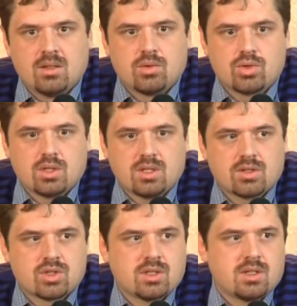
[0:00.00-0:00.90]
Точно
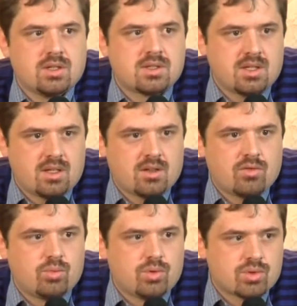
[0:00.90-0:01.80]
так же, как и
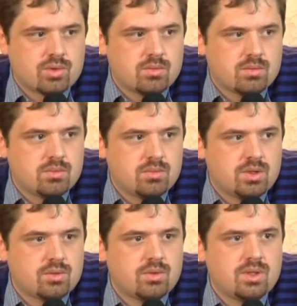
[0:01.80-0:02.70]
Церковь Божью,
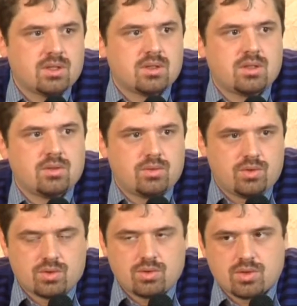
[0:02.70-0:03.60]
никто никогда не
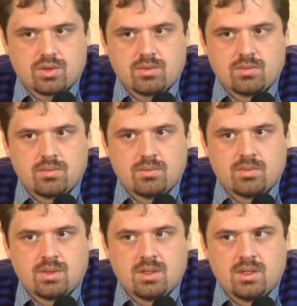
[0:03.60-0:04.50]
уничтожит.
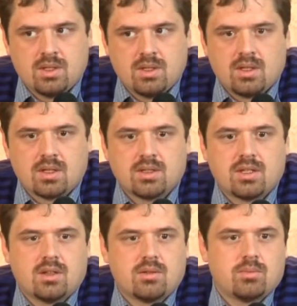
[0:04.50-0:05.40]

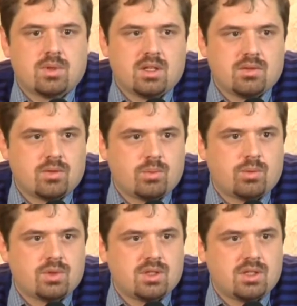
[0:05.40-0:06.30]
Хотя были, вы
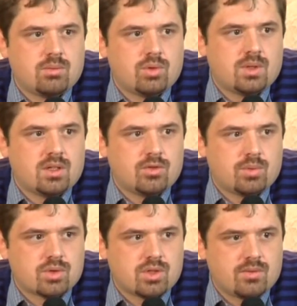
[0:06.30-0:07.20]
помните, да, буквально в
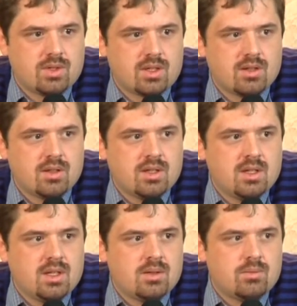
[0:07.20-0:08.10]
прошлом веке
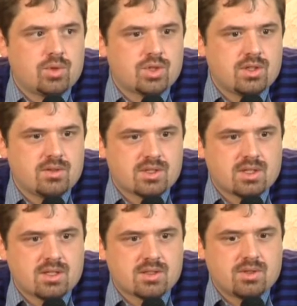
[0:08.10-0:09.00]
мощные
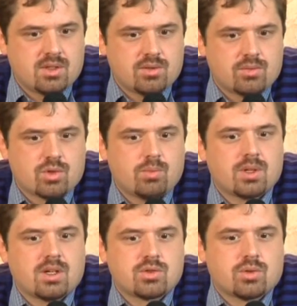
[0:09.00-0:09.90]
высказывания о том, что
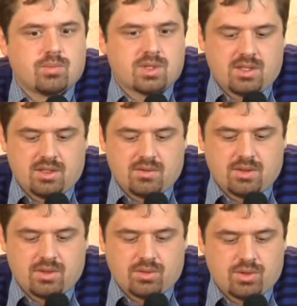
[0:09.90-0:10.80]
покажут
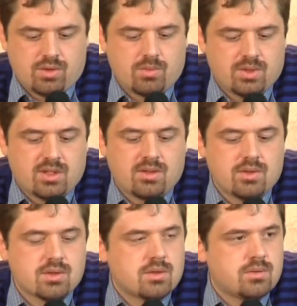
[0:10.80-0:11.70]
последнего верующего по
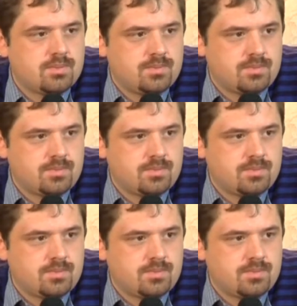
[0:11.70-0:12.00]
телевизору,